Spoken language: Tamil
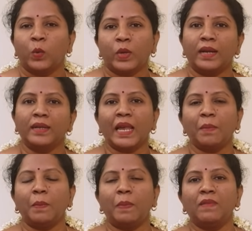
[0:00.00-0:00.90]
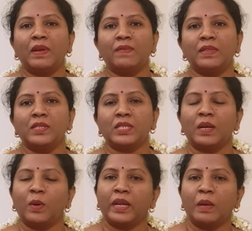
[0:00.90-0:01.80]
ஒரு அன்டைமில் பல்வலி
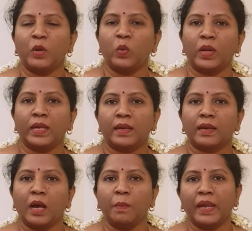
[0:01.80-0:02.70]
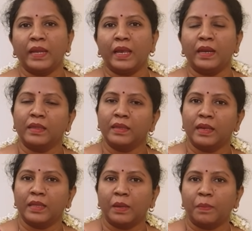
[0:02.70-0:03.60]
வந்துச்சுன்னா என்ன பண்ணுவோம்னா இந்த கிராம்பு எண்ணெயை எடுத்து
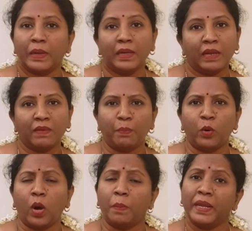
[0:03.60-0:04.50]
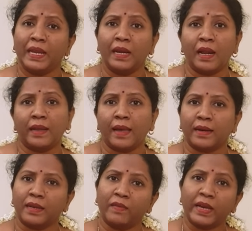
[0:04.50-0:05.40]
அந்த பல்லில் வைப்போம் அப்படி இல்லைன்னா
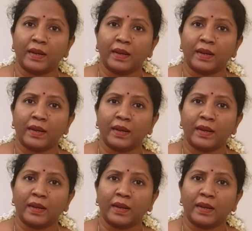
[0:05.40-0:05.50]
டேரெக்டாகவே